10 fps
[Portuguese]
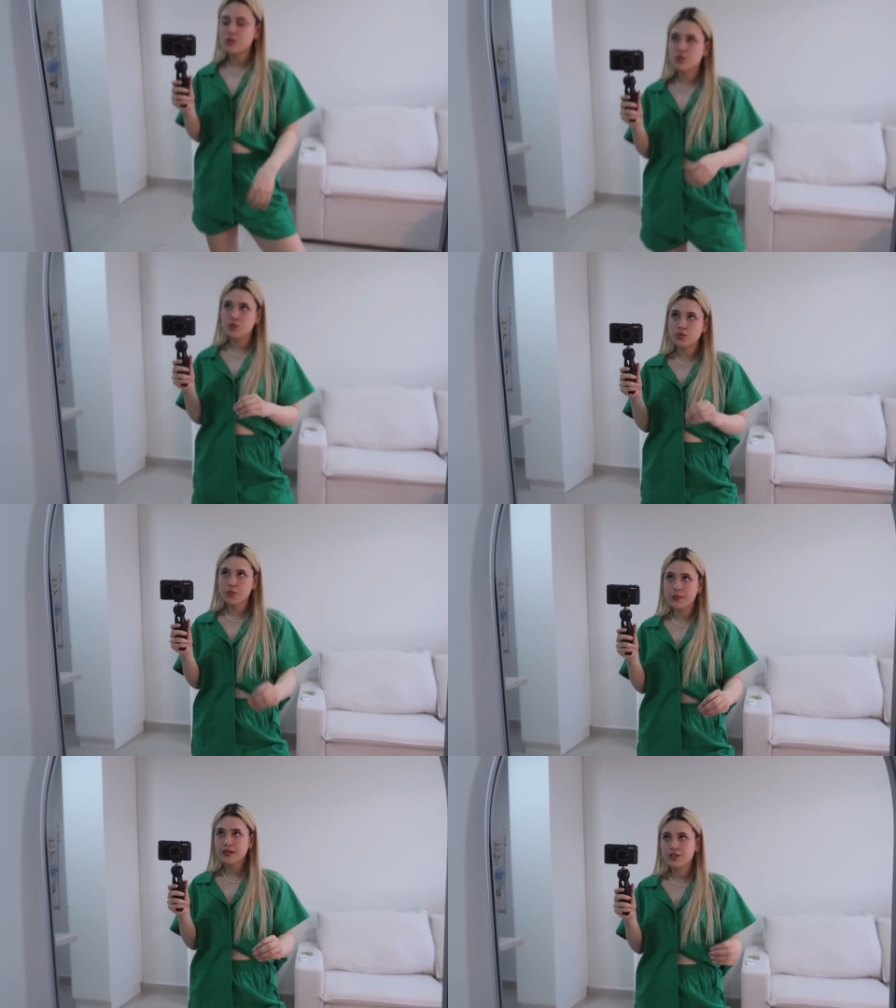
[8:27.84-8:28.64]

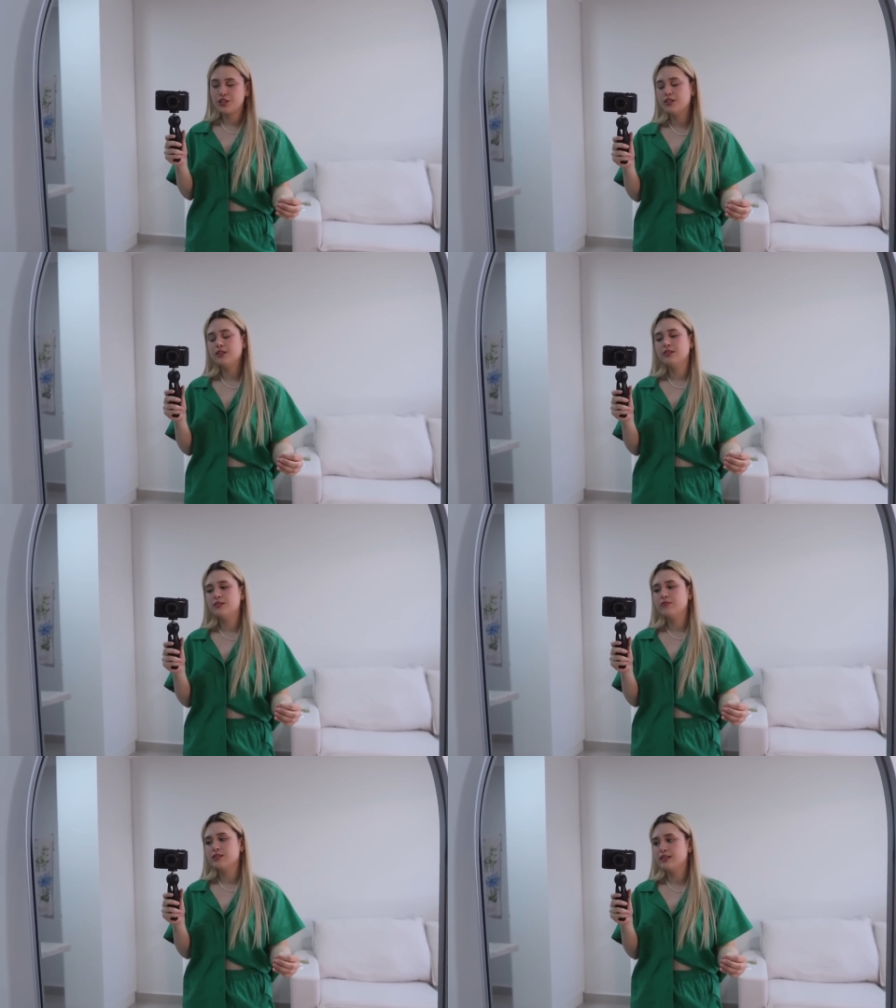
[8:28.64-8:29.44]
super chique,
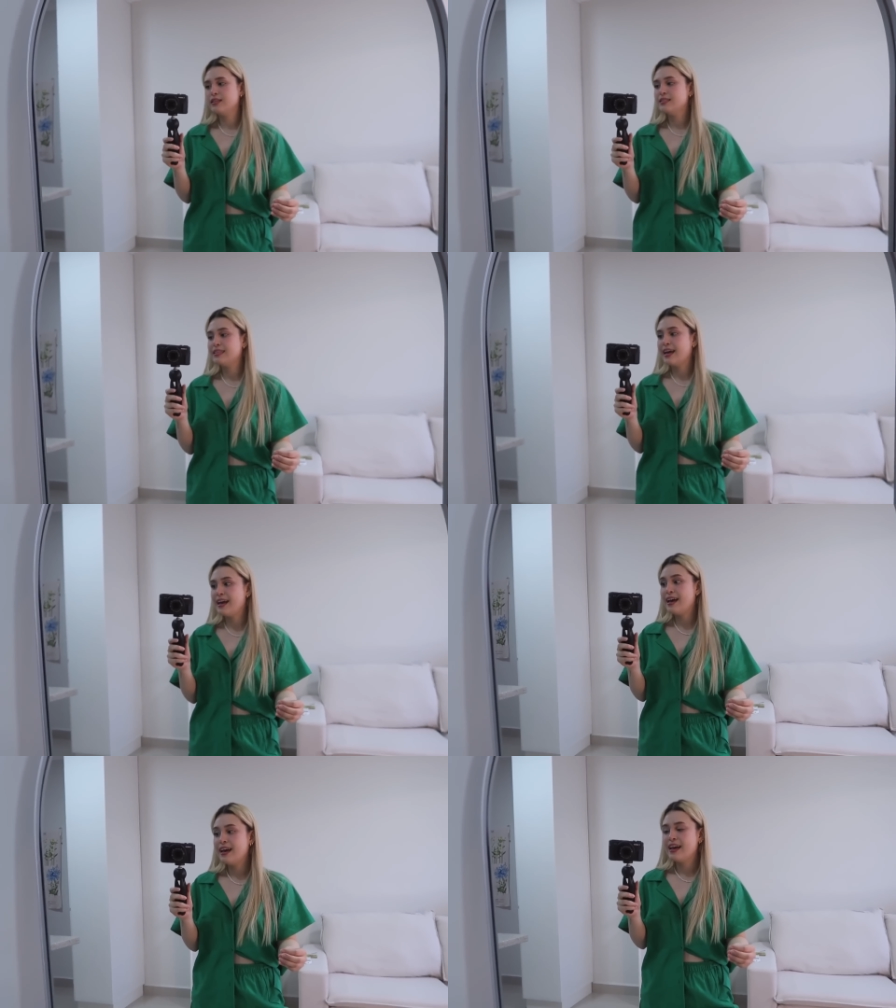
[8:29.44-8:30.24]
se você
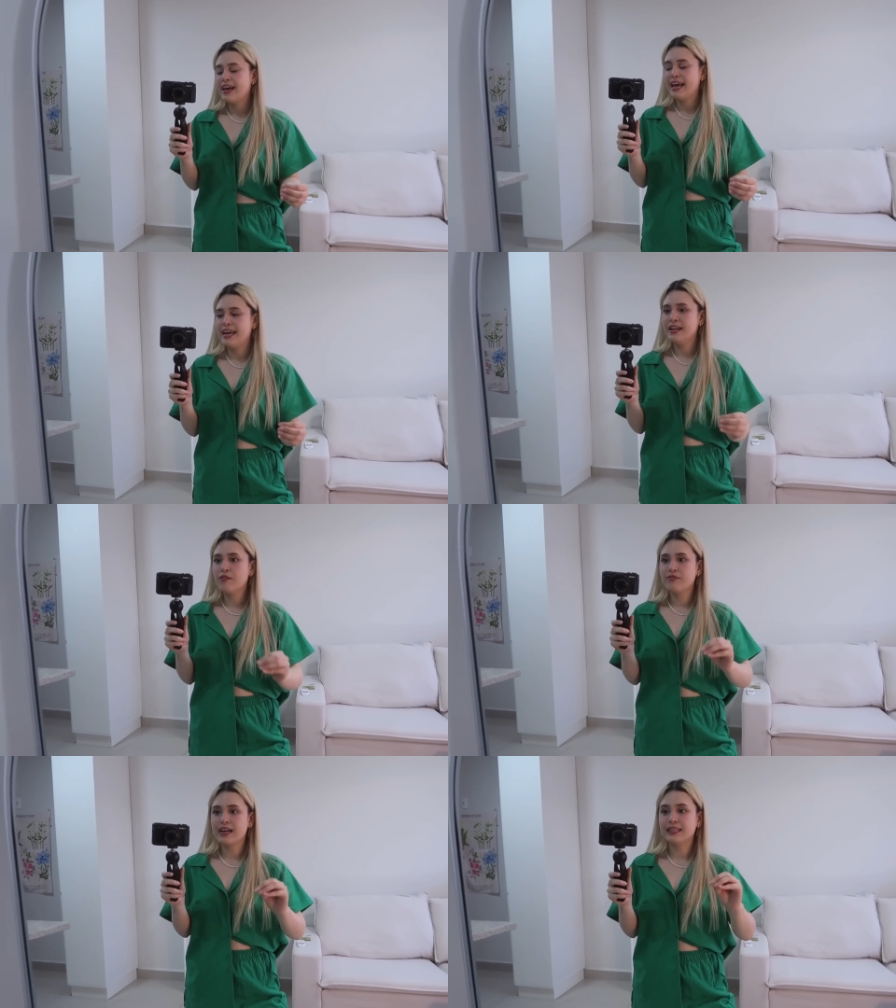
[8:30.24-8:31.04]
quiser é,
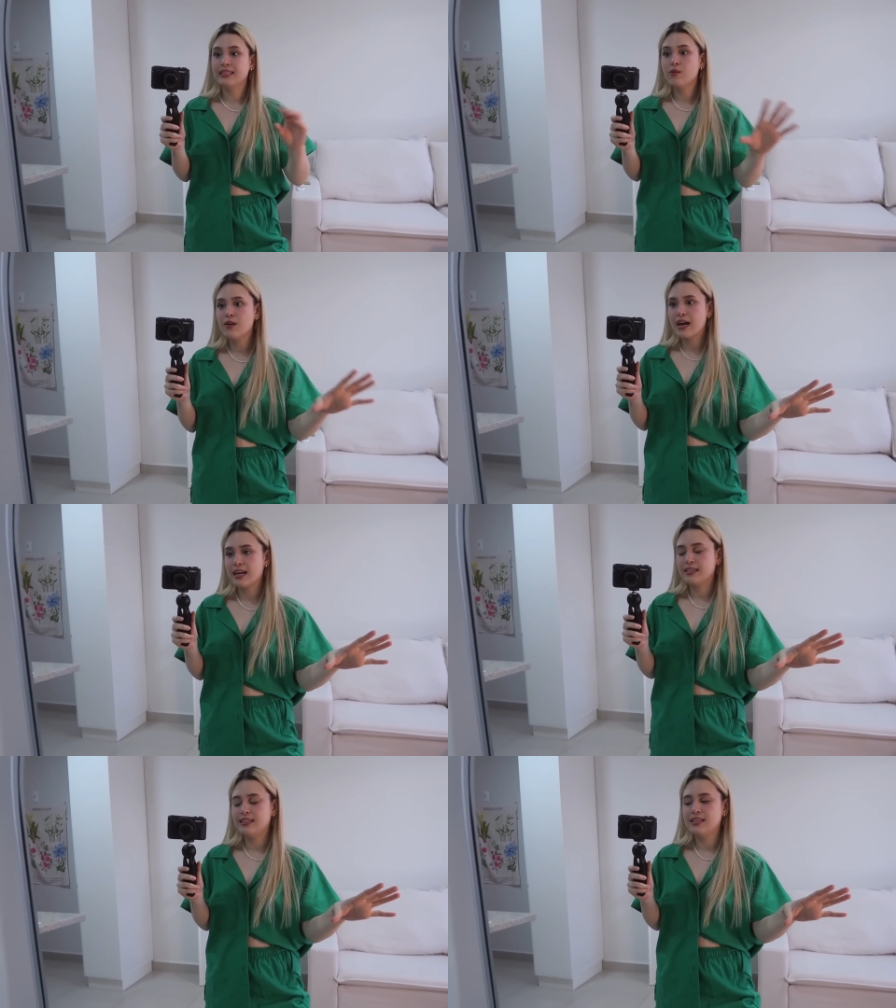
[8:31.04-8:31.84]
não ficar tão
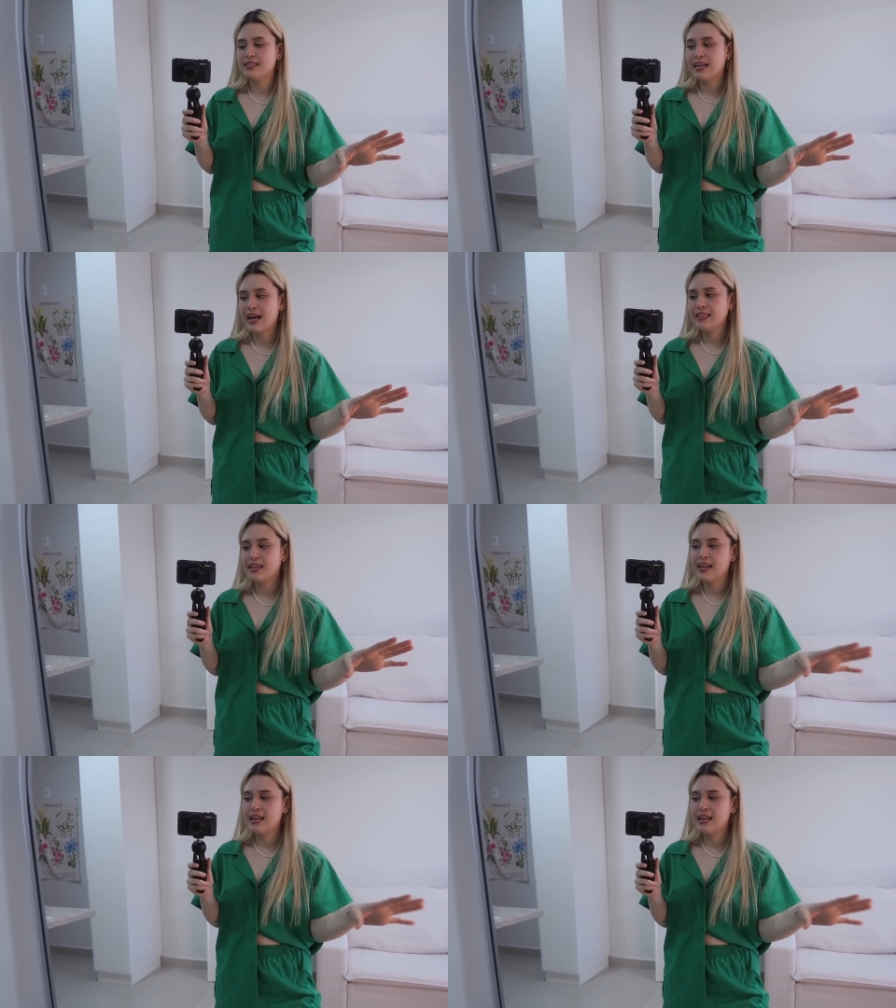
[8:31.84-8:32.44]
caracterizada,